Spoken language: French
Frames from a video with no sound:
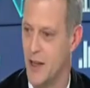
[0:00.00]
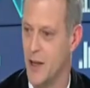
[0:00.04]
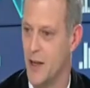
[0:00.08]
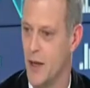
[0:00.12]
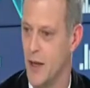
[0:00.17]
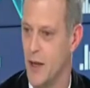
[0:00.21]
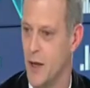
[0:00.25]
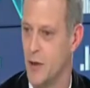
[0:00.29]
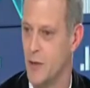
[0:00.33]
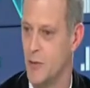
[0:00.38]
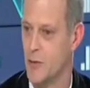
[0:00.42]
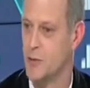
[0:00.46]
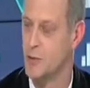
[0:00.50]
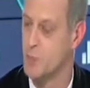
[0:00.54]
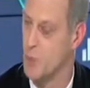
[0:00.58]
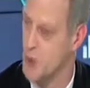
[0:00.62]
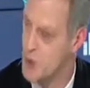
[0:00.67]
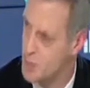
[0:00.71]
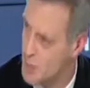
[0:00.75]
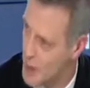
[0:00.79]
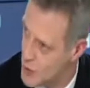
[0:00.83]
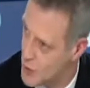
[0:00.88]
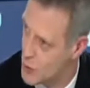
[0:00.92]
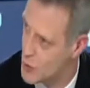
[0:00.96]
je ne
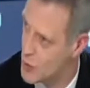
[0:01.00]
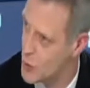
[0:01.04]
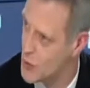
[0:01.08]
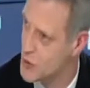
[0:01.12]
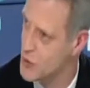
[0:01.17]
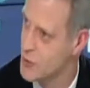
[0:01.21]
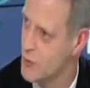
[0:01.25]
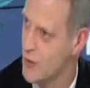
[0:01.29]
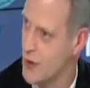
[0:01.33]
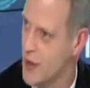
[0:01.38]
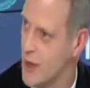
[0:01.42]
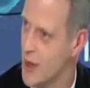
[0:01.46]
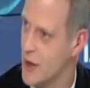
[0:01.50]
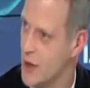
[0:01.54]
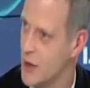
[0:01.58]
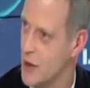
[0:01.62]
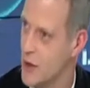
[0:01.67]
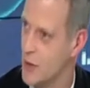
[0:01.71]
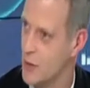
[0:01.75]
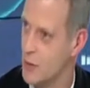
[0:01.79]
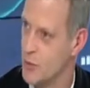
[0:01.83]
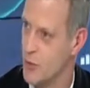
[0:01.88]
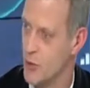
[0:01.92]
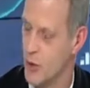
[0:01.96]
pense pas qu'on en soit
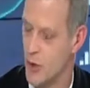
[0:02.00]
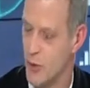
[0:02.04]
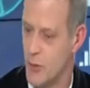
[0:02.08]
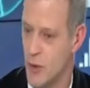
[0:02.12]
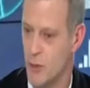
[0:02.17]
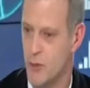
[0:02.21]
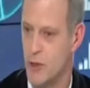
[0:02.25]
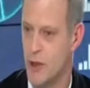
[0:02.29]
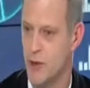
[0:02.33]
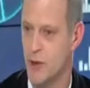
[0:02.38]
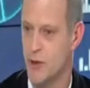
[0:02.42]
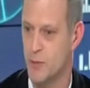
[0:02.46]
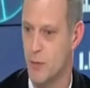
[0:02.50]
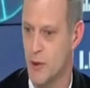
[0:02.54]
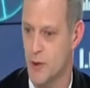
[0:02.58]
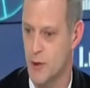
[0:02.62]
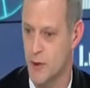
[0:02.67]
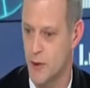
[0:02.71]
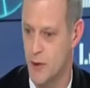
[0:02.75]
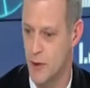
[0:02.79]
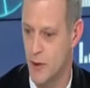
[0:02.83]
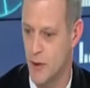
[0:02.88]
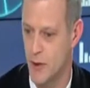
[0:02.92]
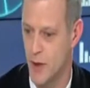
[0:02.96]
là pour le moment. Je
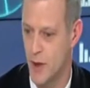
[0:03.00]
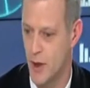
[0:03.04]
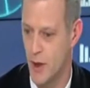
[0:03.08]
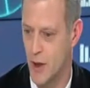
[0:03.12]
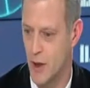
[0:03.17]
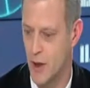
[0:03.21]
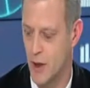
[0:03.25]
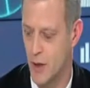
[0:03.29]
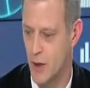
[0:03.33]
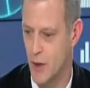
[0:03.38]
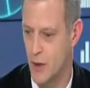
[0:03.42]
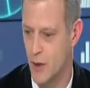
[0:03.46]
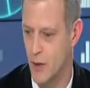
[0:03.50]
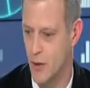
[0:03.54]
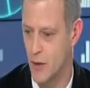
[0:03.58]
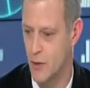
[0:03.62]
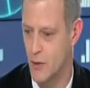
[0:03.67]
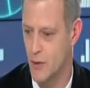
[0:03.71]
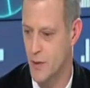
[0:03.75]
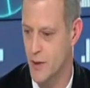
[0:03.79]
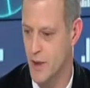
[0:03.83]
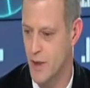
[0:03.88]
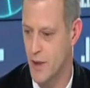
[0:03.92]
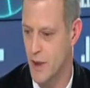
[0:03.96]
pense que
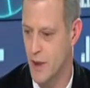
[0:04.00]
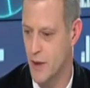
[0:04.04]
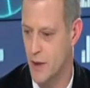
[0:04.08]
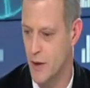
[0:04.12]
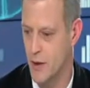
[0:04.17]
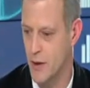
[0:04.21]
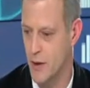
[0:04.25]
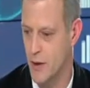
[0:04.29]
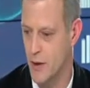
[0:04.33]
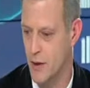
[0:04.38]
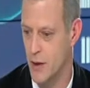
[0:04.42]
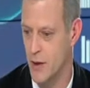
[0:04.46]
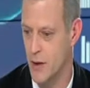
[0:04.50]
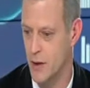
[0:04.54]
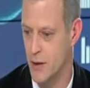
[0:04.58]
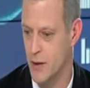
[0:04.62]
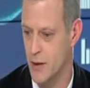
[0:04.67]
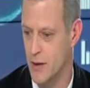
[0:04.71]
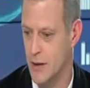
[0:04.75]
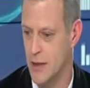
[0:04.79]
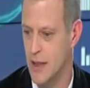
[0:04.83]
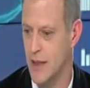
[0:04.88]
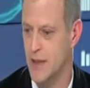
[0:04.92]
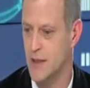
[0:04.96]
au contraire,
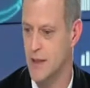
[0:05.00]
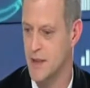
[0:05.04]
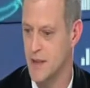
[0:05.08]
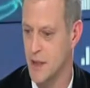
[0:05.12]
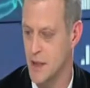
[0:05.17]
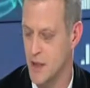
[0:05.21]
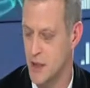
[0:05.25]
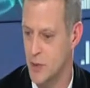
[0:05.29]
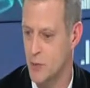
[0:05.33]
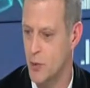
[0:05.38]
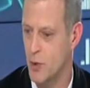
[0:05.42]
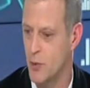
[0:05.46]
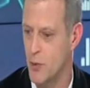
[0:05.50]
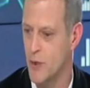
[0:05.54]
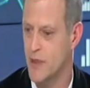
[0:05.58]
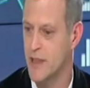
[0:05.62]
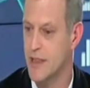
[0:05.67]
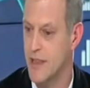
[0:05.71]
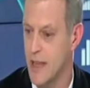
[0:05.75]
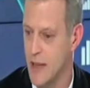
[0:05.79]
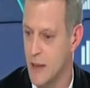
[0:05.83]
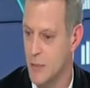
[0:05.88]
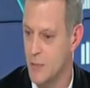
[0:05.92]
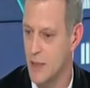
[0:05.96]
là il s'agit pour le moment
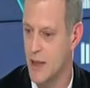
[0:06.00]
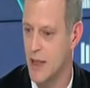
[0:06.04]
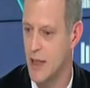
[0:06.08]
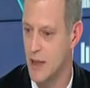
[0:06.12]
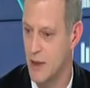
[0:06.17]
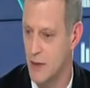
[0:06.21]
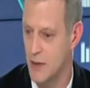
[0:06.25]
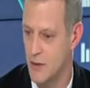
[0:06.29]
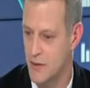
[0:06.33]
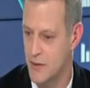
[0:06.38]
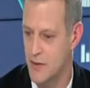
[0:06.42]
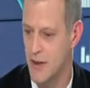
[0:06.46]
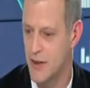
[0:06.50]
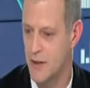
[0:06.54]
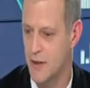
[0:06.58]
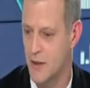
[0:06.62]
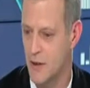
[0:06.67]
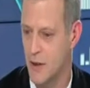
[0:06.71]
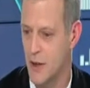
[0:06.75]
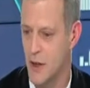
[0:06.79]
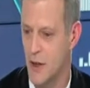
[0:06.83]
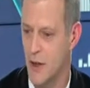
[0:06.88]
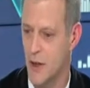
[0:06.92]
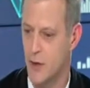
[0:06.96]
de calmer en
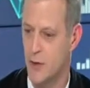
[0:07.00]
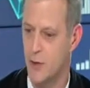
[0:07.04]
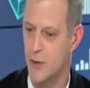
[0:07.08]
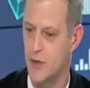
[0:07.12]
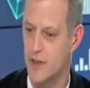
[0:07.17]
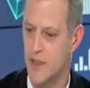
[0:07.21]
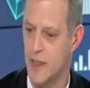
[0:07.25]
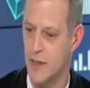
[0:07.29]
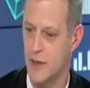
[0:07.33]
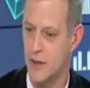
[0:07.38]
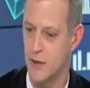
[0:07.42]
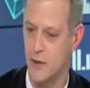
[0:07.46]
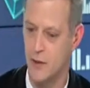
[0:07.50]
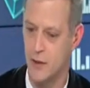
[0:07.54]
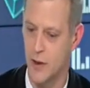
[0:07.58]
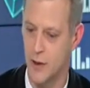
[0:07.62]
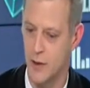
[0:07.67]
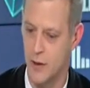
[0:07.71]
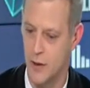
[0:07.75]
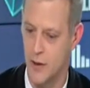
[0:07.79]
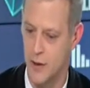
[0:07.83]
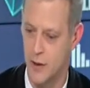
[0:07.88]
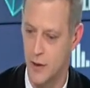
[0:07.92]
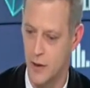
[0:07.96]
fait toute cette
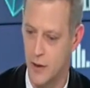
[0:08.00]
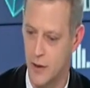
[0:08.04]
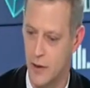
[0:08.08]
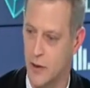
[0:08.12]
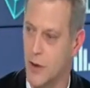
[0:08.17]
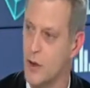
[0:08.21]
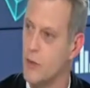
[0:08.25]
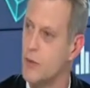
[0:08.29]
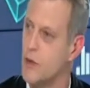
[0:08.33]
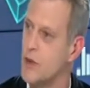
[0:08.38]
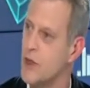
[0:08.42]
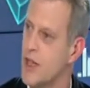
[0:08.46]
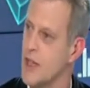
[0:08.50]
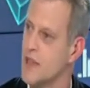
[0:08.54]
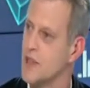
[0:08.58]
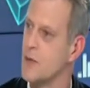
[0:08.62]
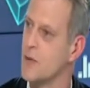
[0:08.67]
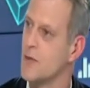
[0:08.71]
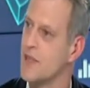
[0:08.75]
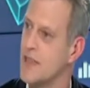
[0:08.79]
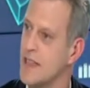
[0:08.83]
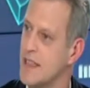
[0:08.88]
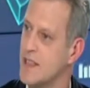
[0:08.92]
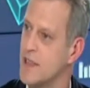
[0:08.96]

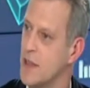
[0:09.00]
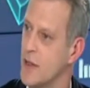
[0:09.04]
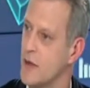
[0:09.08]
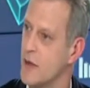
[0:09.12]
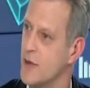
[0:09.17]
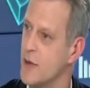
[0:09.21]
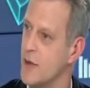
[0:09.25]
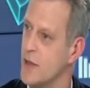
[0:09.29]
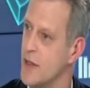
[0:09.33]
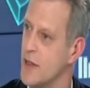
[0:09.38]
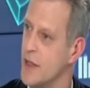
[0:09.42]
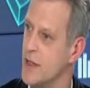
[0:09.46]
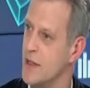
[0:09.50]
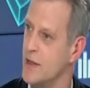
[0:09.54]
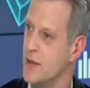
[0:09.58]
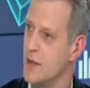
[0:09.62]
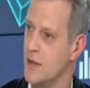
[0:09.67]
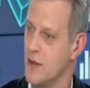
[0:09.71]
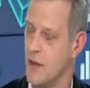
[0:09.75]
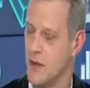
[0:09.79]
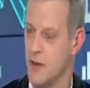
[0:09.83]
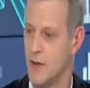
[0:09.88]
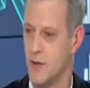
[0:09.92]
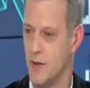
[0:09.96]
communication désordonnée
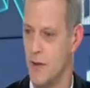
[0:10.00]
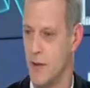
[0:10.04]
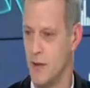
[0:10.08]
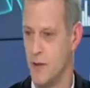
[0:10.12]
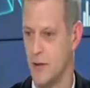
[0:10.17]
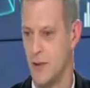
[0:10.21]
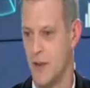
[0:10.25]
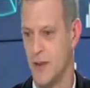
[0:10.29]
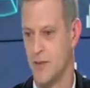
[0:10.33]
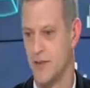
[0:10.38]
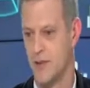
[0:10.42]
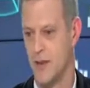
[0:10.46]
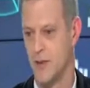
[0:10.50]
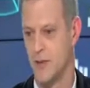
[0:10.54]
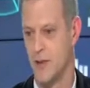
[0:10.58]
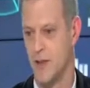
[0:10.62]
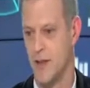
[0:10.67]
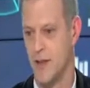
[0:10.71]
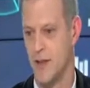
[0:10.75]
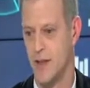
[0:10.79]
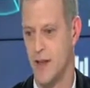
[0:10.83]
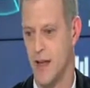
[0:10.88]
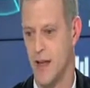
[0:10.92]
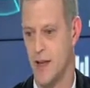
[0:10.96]
de, la de fin de
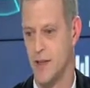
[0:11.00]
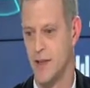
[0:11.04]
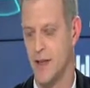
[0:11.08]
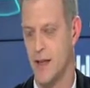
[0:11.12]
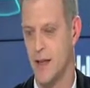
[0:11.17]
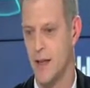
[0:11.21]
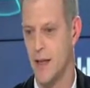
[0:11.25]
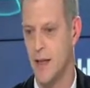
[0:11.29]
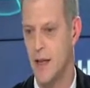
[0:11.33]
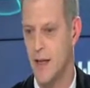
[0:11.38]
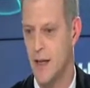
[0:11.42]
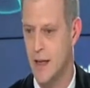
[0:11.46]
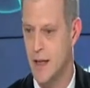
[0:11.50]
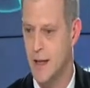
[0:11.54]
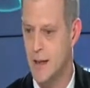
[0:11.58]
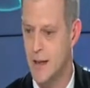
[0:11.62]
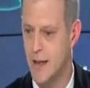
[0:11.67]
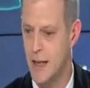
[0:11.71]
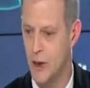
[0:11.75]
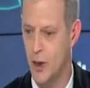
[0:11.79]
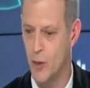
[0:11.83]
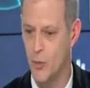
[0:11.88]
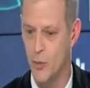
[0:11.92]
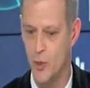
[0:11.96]
l'année dernière.
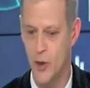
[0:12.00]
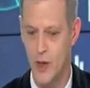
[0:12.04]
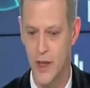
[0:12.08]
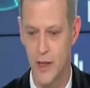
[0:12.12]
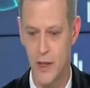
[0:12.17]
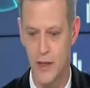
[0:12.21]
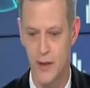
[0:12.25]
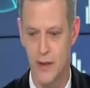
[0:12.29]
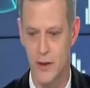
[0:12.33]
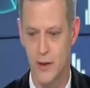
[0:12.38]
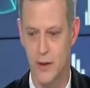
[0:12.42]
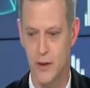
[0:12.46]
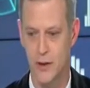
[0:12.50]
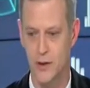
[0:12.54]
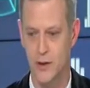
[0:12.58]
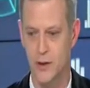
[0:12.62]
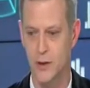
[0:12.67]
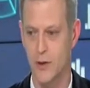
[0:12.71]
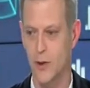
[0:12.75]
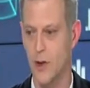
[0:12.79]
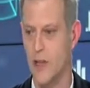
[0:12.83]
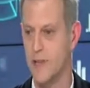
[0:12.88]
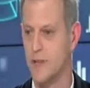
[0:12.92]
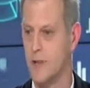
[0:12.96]
Néanmoins, euh,
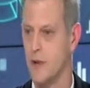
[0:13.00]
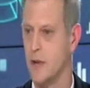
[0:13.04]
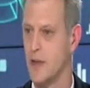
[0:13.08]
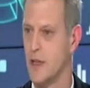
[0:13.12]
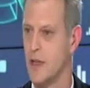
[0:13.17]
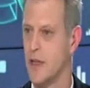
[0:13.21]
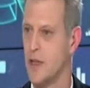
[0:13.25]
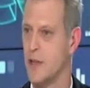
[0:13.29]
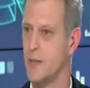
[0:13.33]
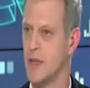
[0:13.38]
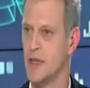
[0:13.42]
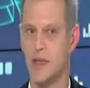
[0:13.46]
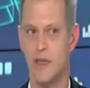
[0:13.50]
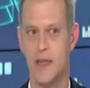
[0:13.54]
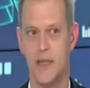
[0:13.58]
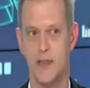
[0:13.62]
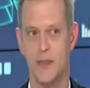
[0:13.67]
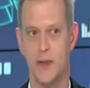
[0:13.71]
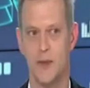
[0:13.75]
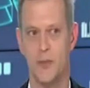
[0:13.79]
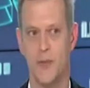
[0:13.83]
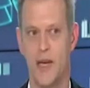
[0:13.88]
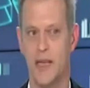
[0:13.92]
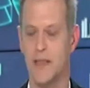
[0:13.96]
je relève que les, marchés
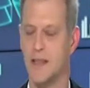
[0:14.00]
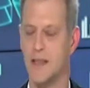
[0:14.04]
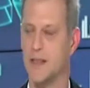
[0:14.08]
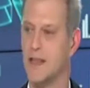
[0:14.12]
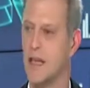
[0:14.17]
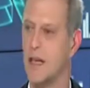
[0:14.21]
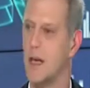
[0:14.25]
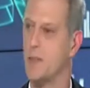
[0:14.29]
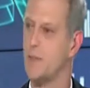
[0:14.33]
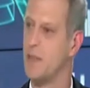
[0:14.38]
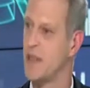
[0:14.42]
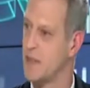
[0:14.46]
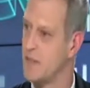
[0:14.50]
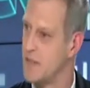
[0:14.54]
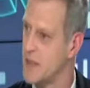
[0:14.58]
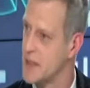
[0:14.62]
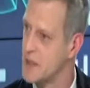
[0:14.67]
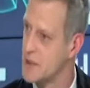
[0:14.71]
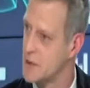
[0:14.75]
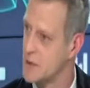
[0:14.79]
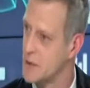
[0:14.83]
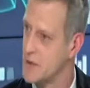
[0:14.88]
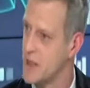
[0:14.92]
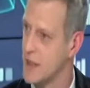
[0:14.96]
là sont pricés à la
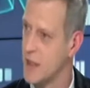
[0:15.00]
perfection.